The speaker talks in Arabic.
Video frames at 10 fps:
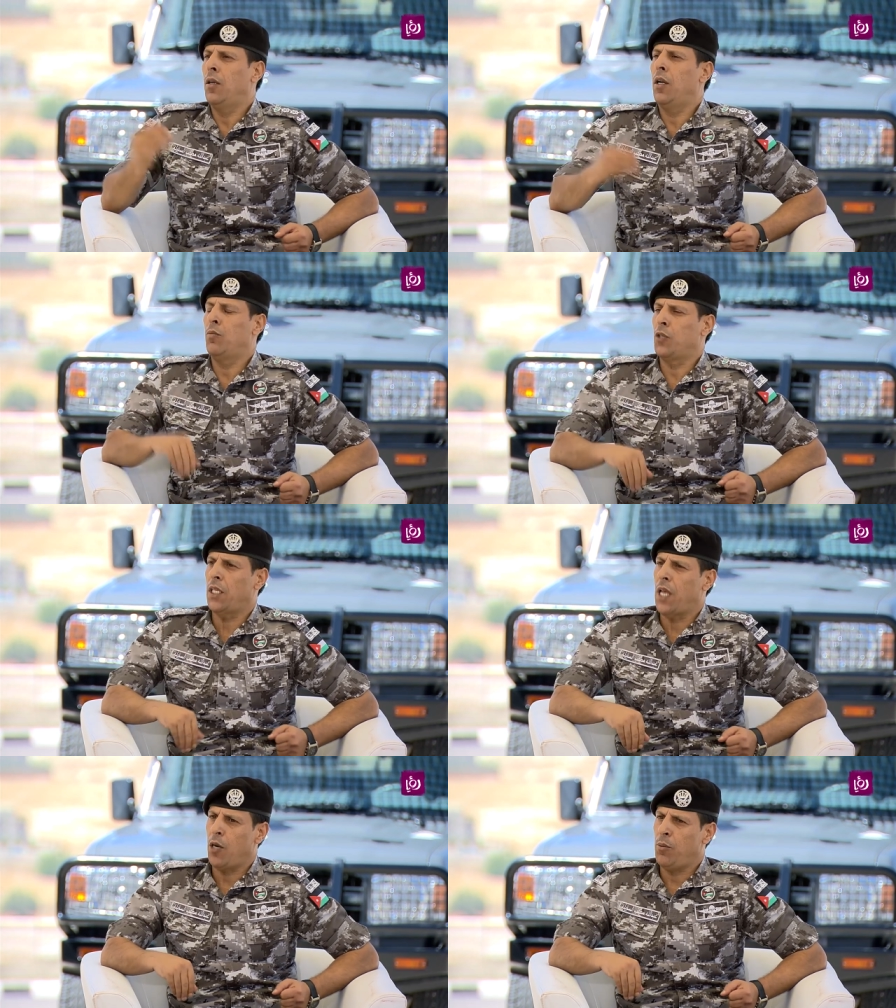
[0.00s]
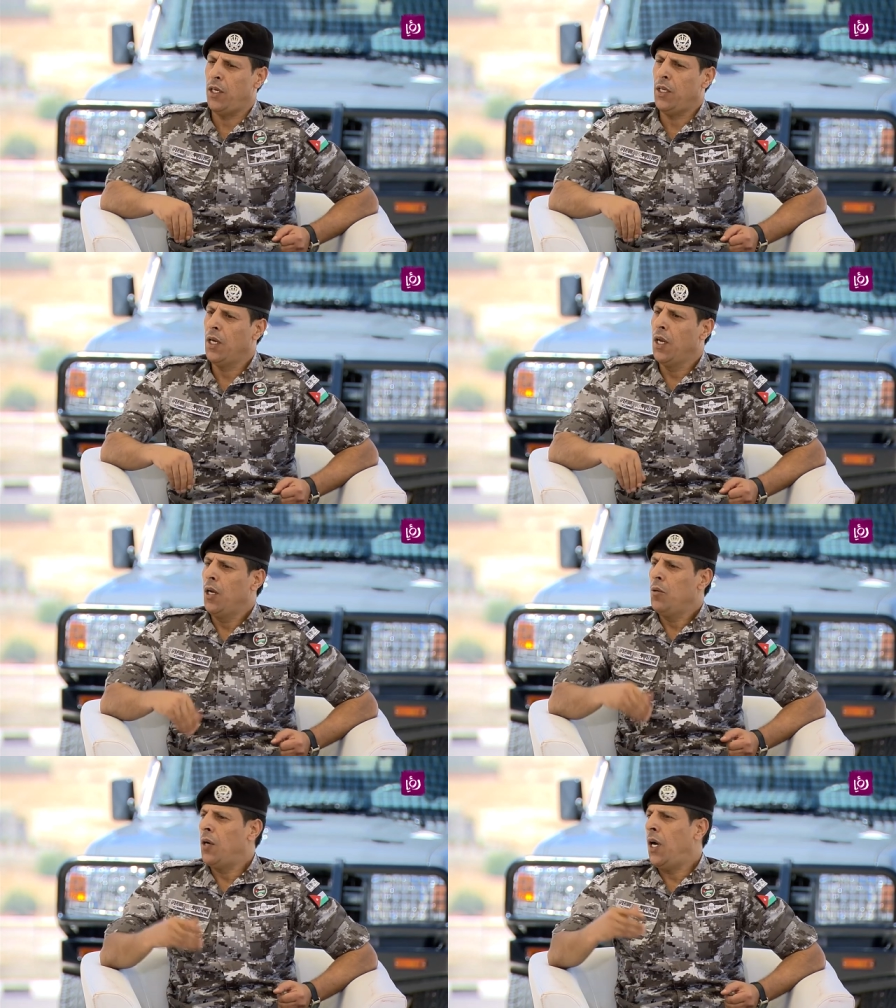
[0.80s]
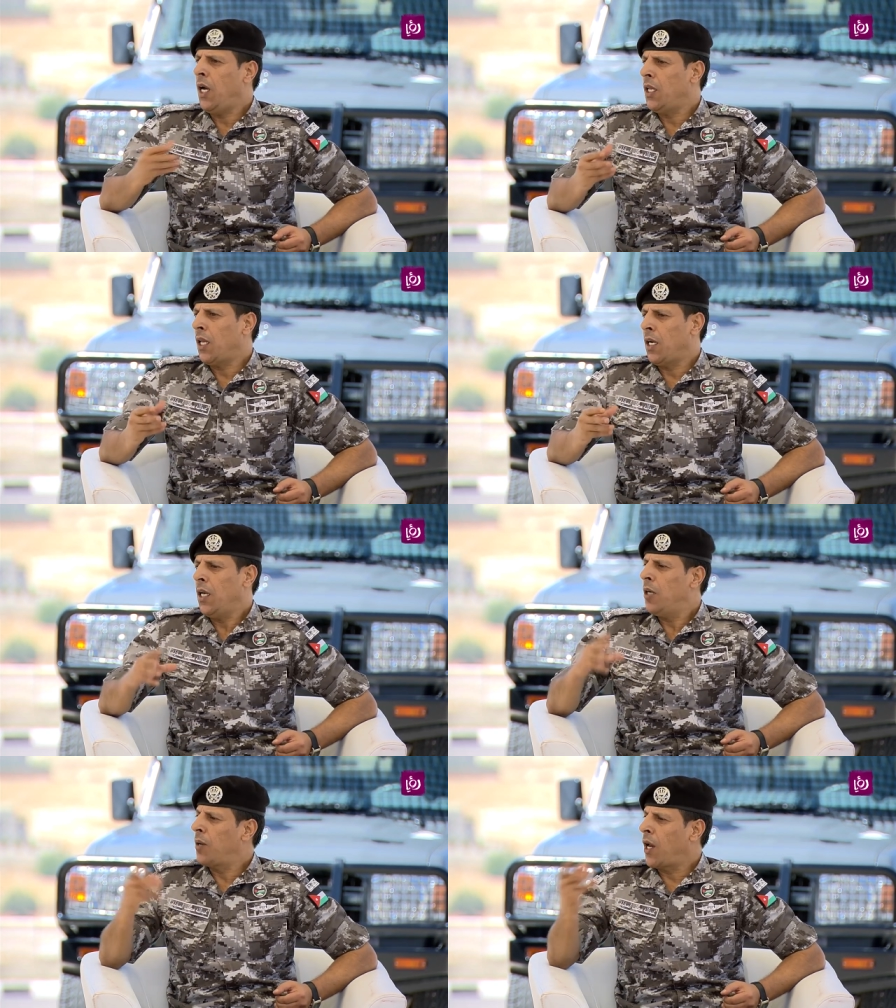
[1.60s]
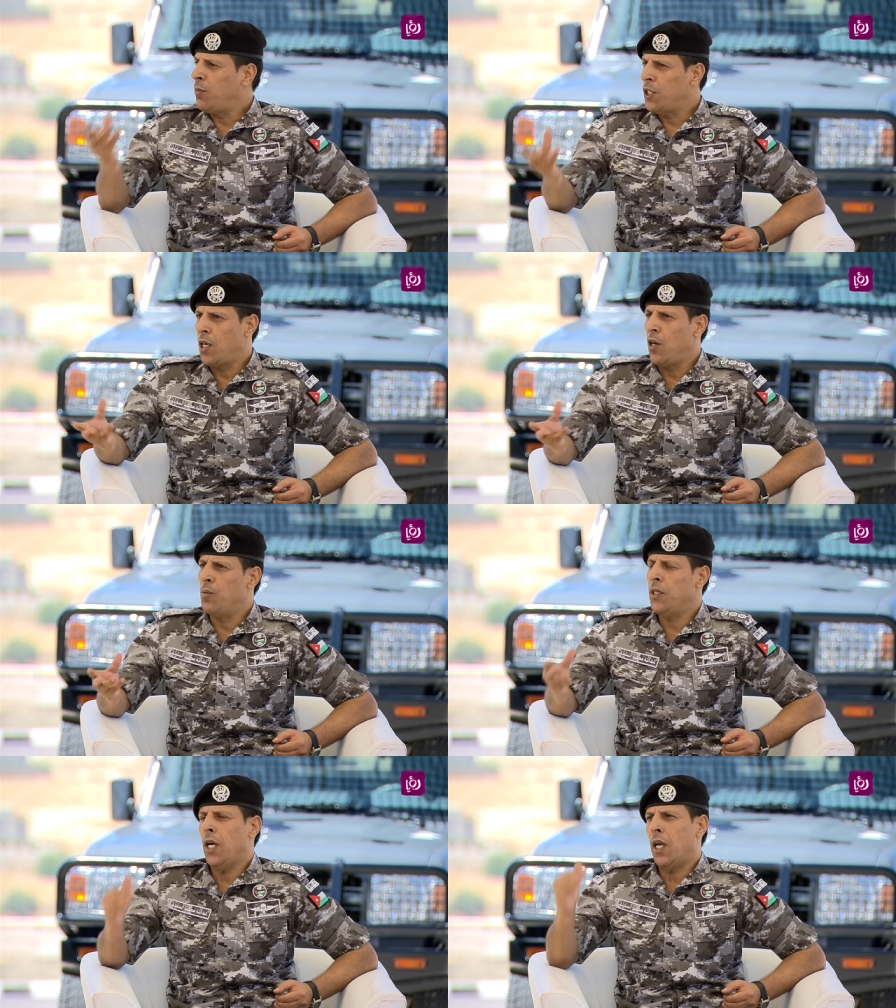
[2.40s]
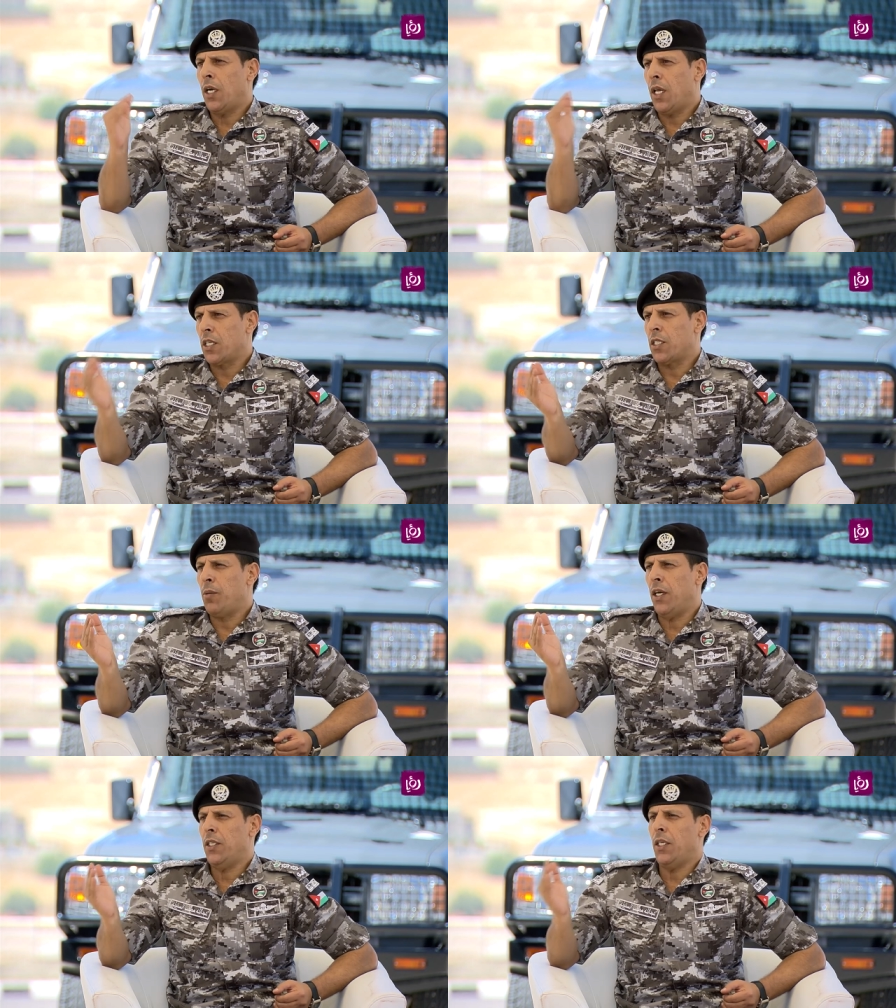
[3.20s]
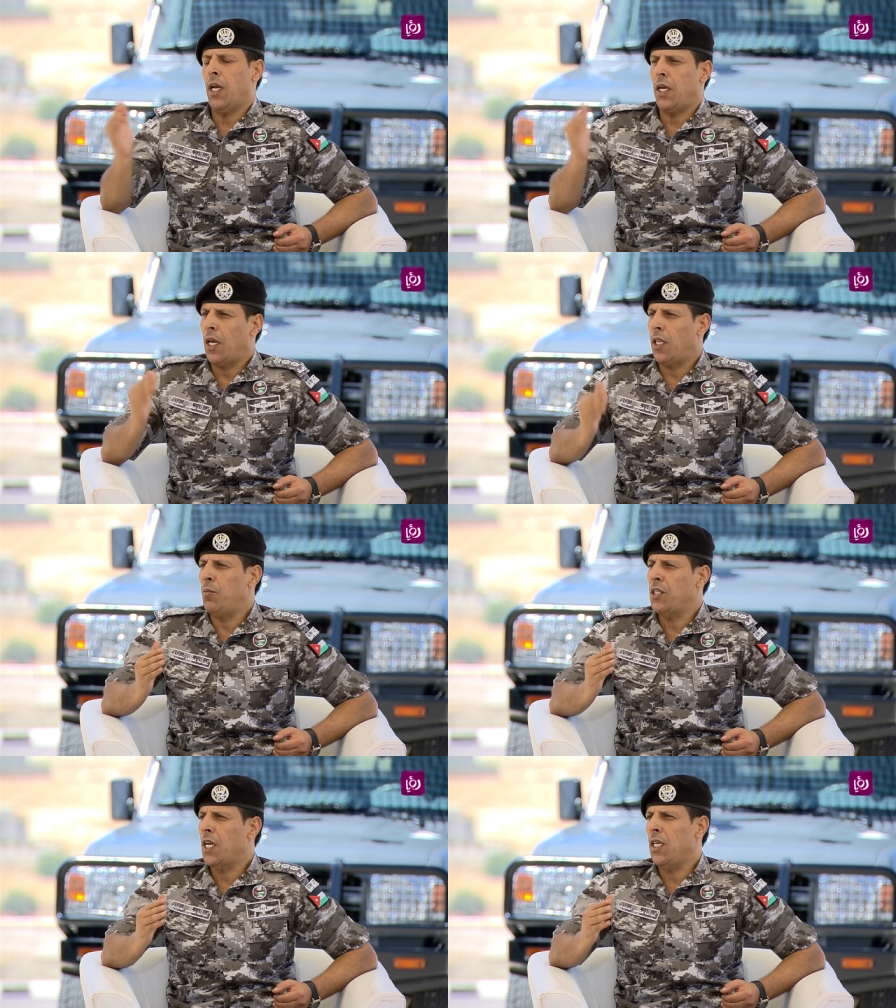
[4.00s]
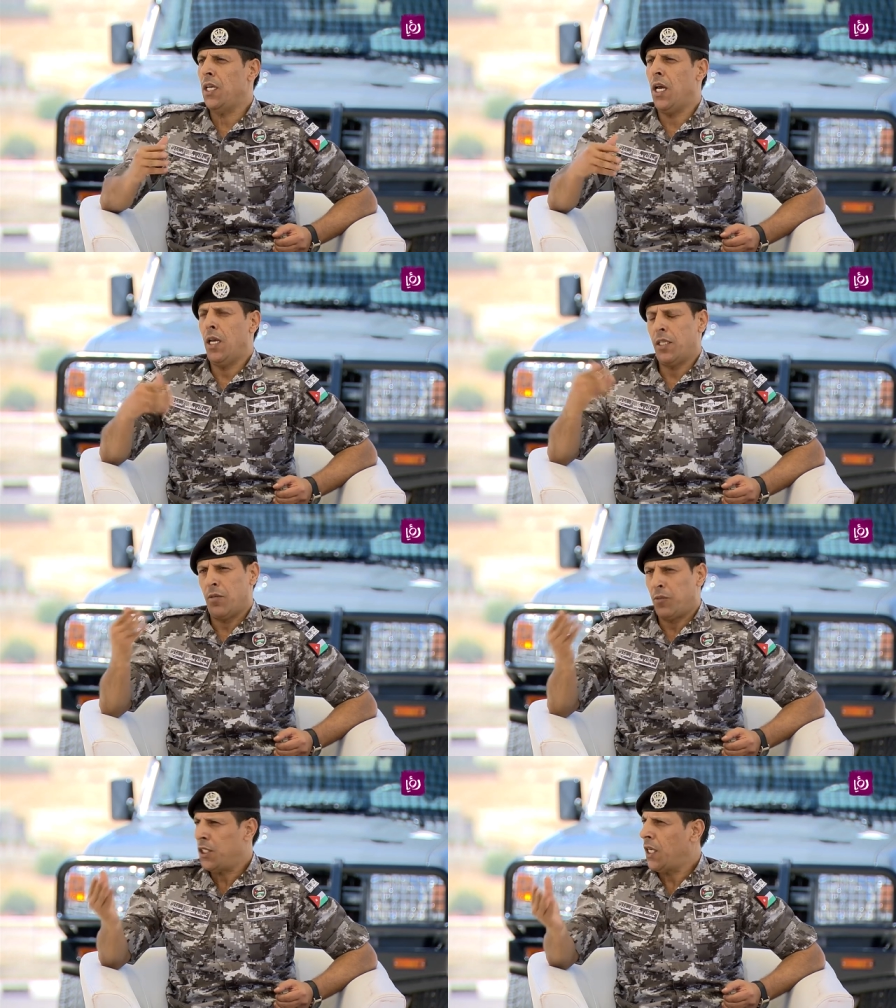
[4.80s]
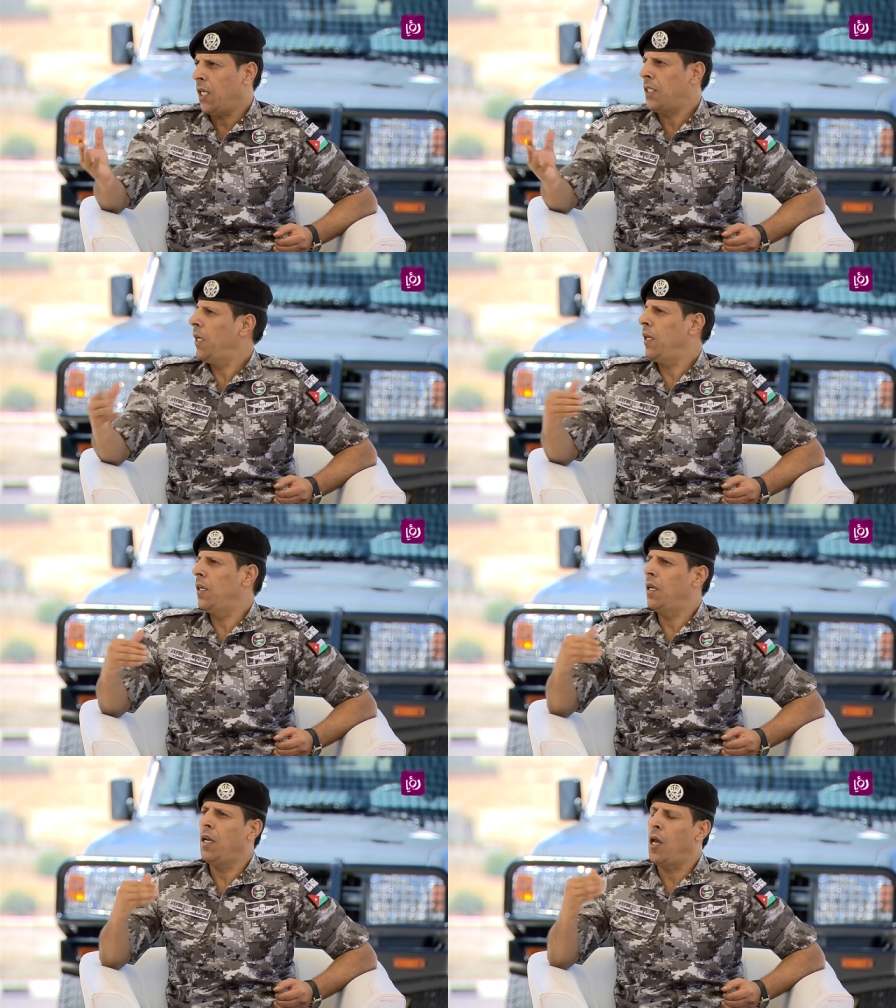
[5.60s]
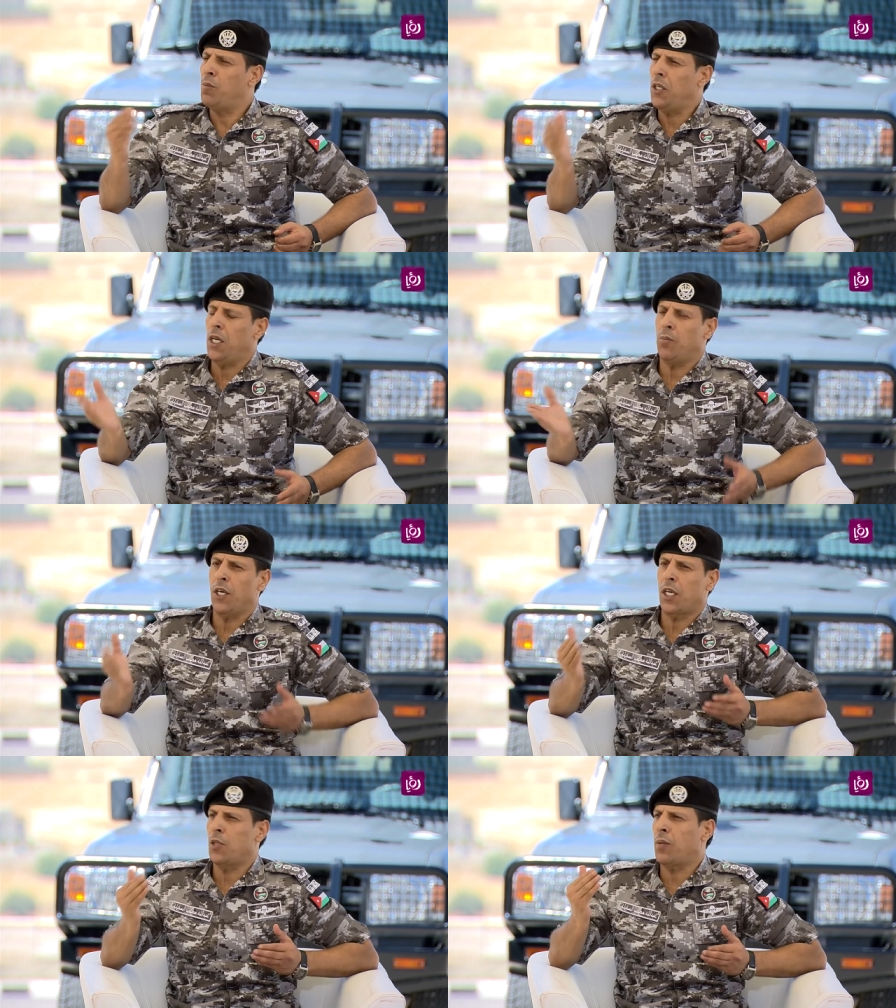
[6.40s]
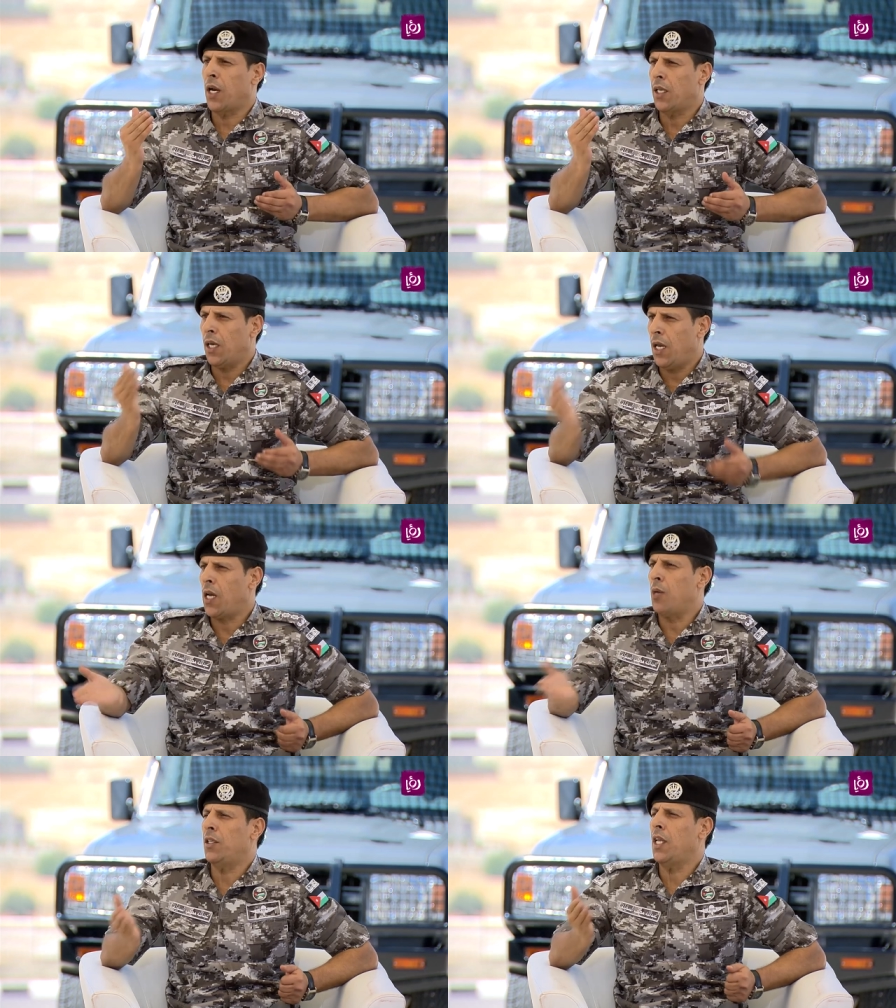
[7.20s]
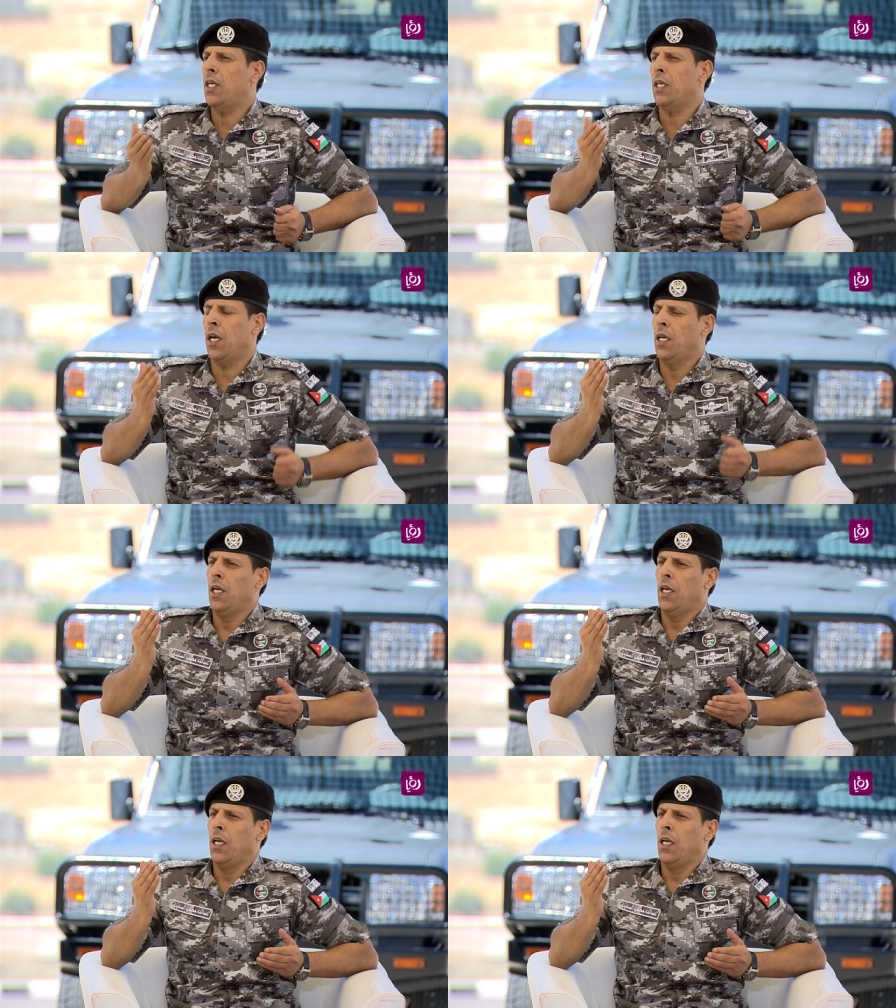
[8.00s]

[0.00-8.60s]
المتدربين وايضا البرامج اليوميه الرياضه الصباحيه، الرياضه المسائيه، التفتيشات الامنيه من اختبارات لياقه بدنيه،